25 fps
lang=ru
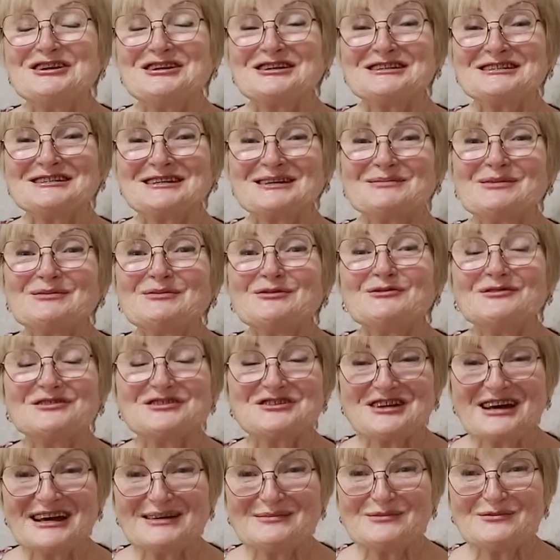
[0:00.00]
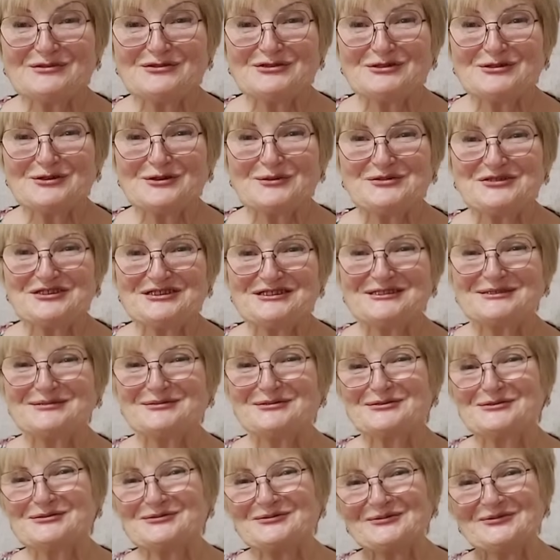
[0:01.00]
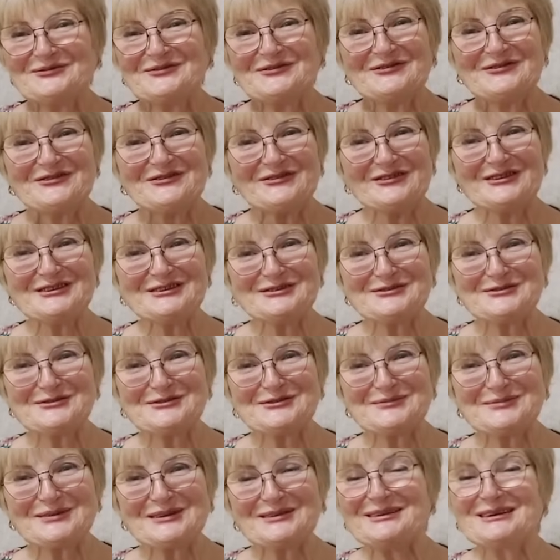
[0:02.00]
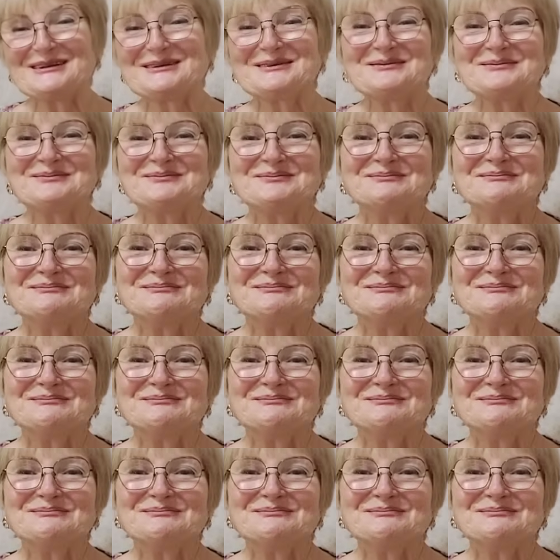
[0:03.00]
самому уважаемому сообществу. Физкульт привет!